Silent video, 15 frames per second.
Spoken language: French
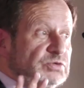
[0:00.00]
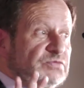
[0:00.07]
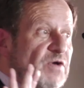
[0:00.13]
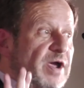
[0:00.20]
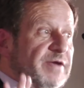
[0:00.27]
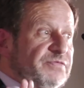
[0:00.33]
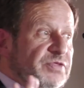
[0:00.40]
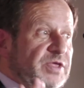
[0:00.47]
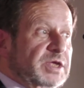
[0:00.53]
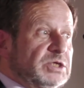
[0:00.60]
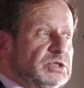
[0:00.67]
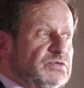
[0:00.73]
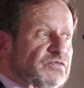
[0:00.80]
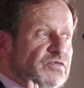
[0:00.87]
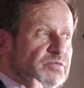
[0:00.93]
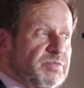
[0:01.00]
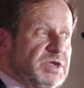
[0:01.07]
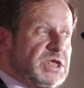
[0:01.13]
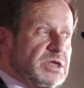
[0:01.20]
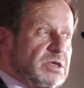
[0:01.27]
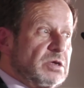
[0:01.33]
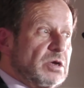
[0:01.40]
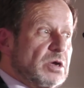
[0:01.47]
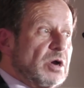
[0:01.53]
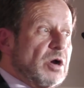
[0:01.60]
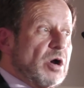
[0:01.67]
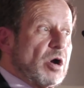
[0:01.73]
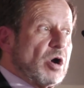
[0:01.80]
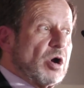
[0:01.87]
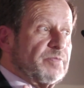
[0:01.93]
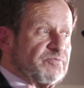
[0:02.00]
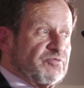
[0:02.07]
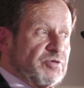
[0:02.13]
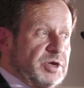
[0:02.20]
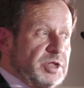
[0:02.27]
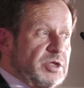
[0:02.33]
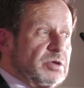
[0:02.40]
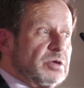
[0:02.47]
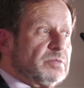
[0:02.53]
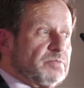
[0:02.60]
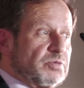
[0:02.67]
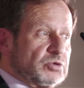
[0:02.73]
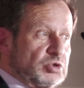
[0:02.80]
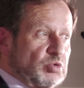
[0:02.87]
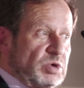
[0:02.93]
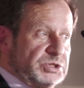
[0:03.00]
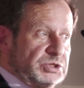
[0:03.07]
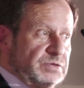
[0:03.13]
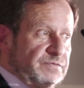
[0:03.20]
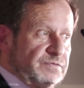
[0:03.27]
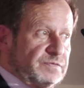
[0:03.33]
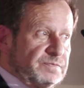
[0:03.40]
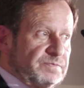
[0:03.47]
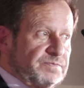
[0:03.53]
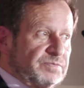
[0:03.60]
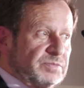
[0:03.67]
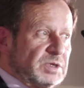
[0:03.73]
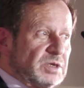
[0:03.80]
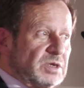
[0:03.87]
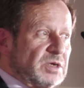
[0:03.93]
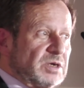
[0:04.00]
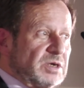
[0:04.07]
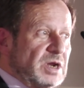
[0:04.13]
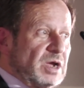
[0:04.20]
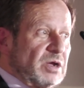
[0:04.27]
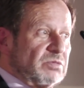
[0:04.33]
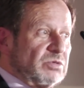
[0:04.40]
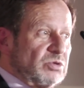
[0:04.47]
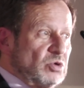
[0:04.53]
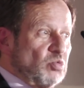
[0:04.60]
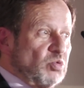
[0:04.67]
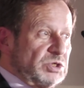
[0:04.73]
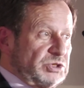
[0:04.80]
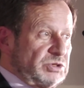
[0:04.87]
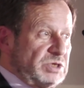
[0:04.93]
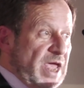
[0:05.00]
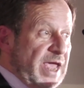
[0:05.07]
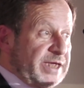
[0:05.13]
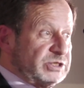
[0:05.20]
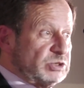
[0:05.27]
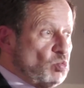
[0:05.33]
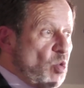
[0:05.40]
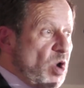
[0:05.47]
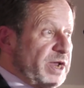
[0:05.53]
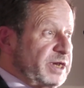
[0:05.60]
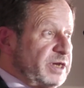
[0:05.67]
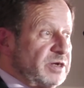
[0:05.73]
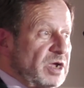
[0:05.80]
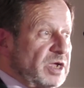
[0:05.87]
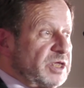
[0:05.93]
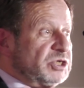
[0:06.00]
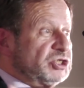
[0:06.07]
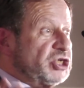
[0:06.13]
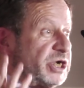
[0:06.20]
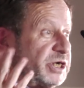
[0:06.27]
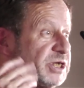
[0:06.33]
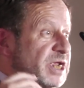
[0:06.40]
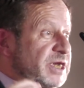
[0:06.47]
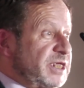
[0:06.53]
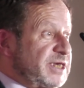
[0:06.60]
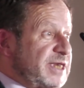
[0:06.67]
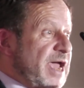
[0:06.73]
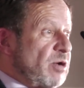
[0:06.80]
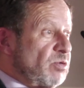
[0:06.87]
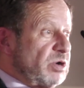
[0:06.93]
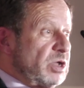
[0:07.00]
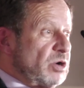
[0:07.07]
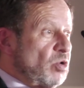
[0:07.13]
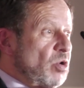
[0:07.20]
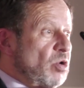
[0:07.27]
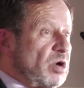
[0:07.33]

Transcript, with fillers: que je trouve assez convaincants. Alors, vous me demanderez pourquoi est-ce que je n'ai pas fait preuve de plus prudence ou j'ai émis des